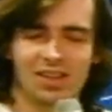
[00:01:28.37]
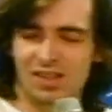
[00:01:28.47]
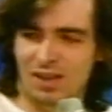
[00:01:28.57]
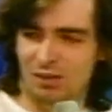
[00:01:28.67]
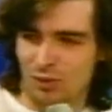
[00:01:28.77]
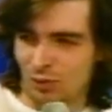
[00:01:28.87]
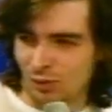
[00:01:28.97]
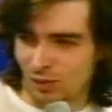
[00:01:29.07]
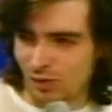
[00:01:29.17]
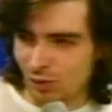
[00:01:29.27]
estava com
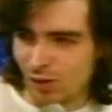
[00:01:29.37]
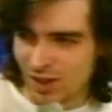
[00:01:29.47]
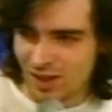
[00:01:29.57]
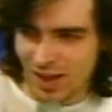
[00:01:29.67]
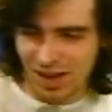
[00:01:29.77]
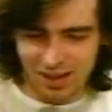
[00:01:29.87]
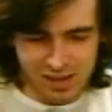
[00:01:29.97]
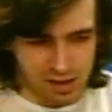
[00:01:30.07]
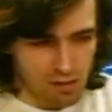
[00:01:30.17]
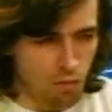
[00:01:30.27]
duas telas